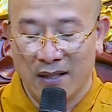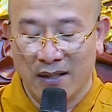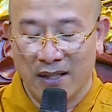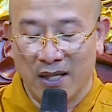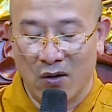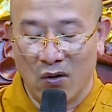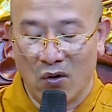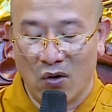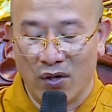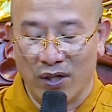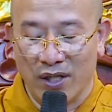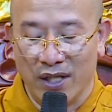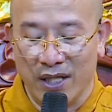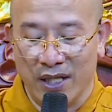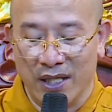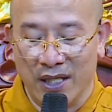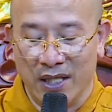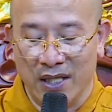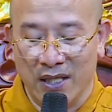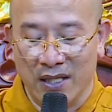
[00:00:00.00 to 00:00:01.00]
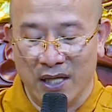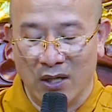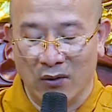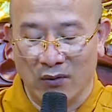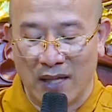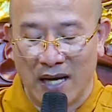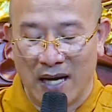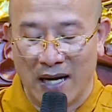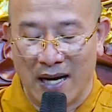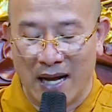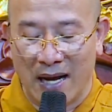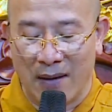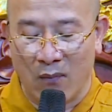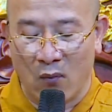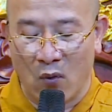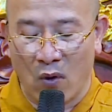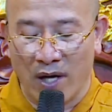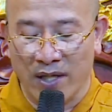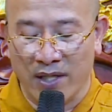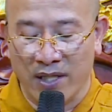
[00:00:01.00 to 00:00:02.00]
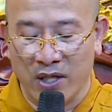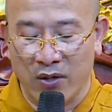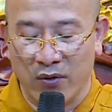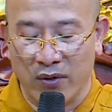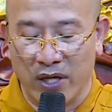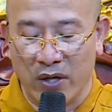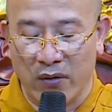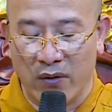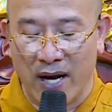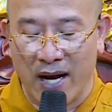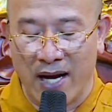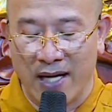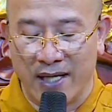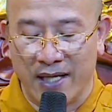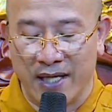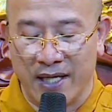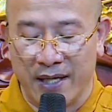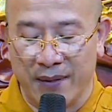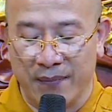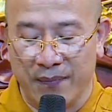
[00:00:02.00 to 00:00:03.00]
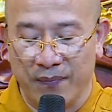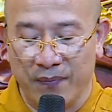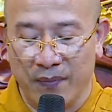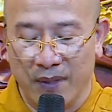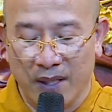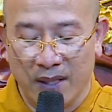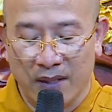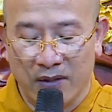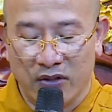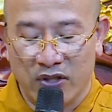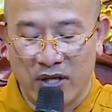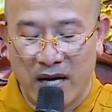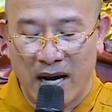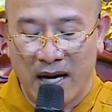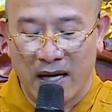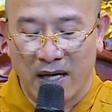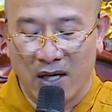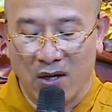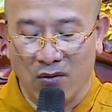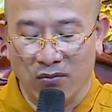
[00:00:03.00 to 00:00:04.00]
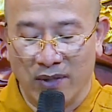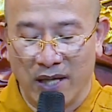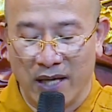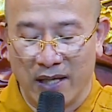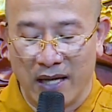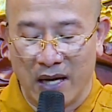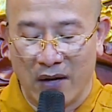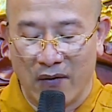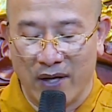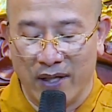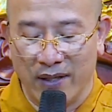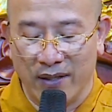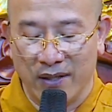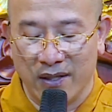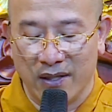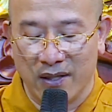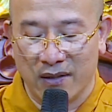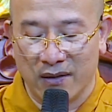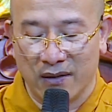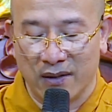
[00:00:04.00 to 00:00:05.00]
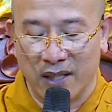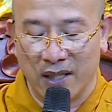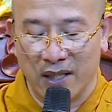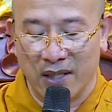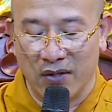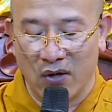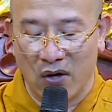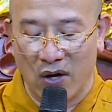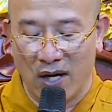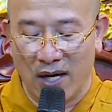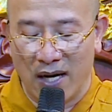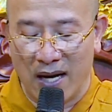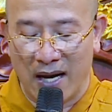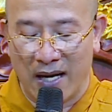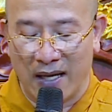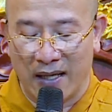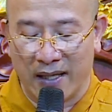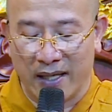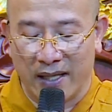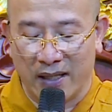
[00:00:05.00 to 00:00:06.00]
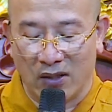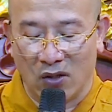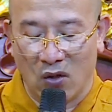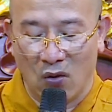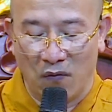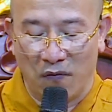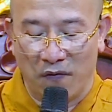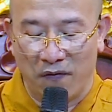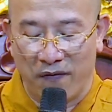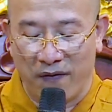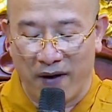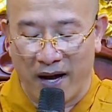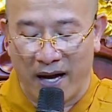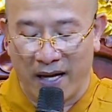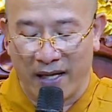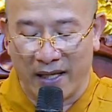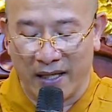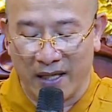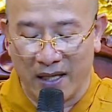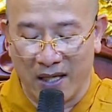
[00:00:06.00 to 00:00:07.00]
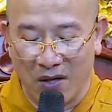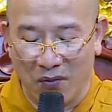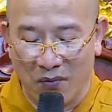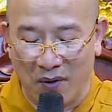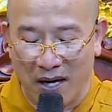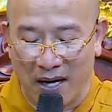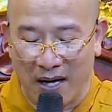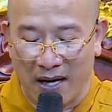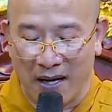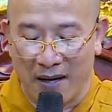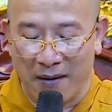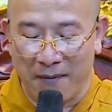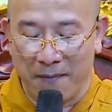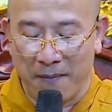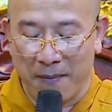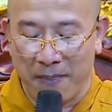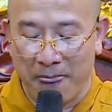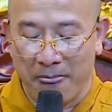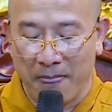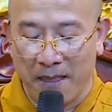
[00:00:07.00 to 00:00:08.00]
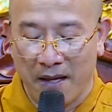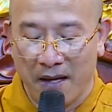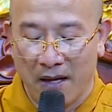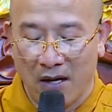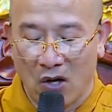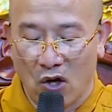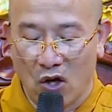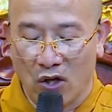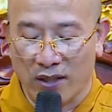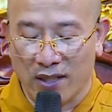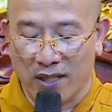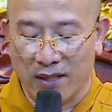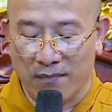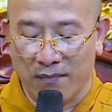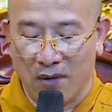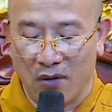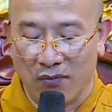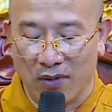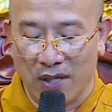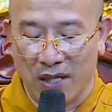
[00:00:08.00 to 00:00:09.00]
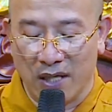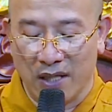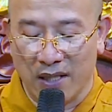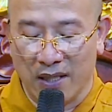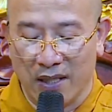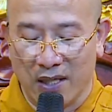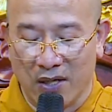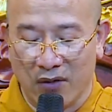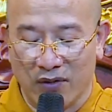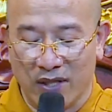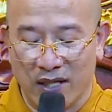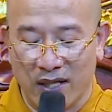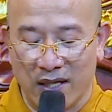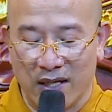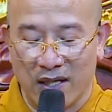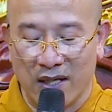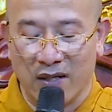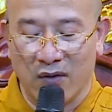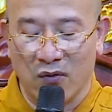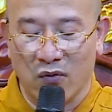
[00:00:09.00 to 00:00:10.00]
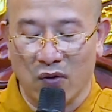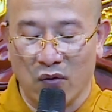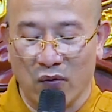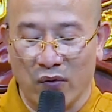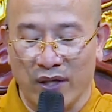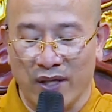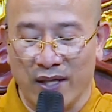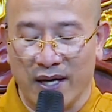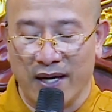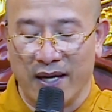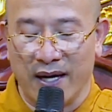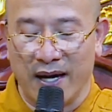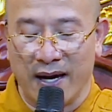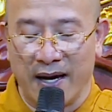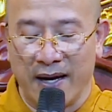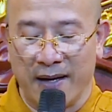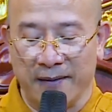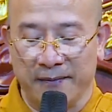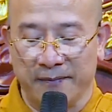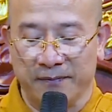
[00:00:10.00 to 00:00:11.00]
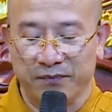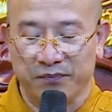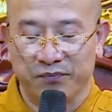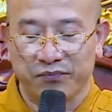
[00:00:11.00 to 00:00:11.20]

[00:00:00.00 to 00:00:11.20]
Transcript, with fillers: Theo con nghĩ, nếu ta làm quá nhiều điều ác nghiệp, chả không thể nào hết được, thì đó là kết thúc phải không ạ? À? Con rất mong đợi câu trả lời của quý Thầy ạ. À.